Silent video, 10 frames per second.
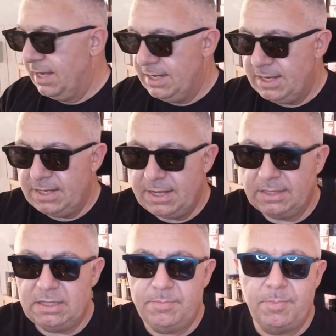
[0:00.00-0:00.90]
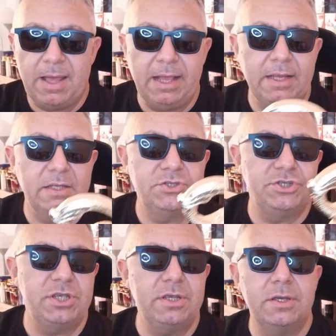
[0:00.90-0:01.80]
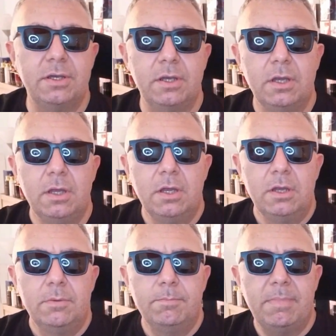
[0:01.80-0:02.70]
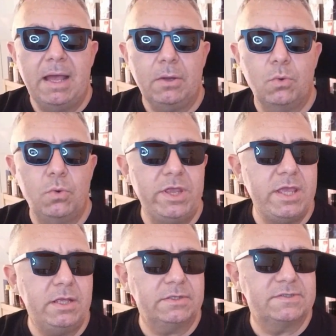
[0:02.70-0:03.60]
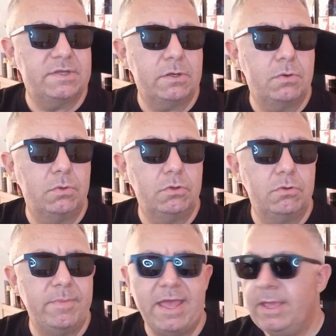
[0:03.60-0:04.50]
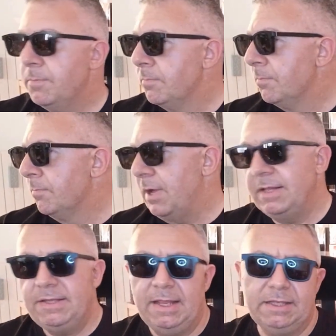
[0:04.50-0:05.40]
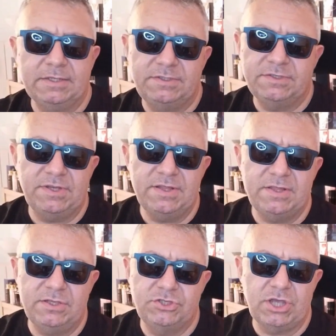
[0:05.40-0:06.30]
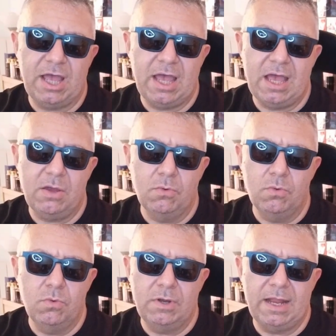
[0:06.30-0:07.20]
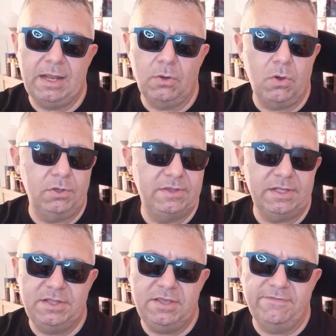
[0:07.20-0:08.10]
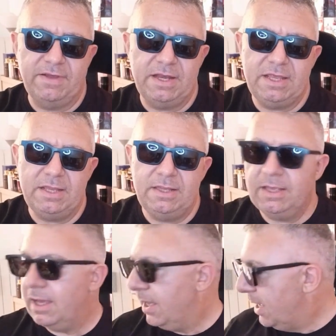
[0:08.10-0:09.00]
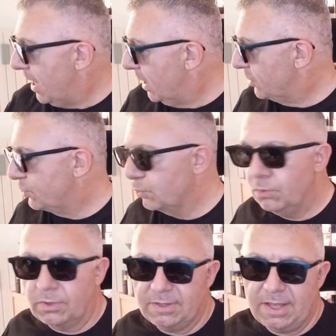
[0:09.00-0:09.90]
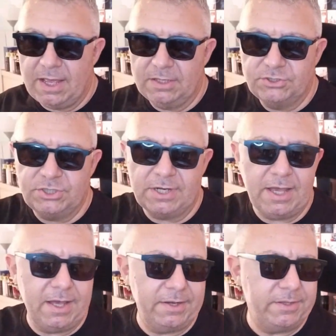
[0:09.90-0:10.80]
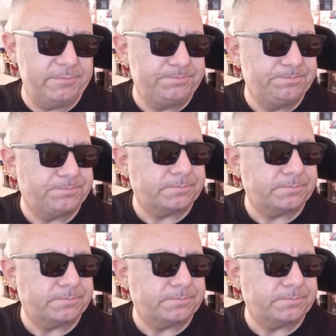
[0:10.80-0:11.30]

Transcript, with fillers: linea di packaging, ma qui secondo me al di là che si sente già una nota di vaniglia assurda a girare,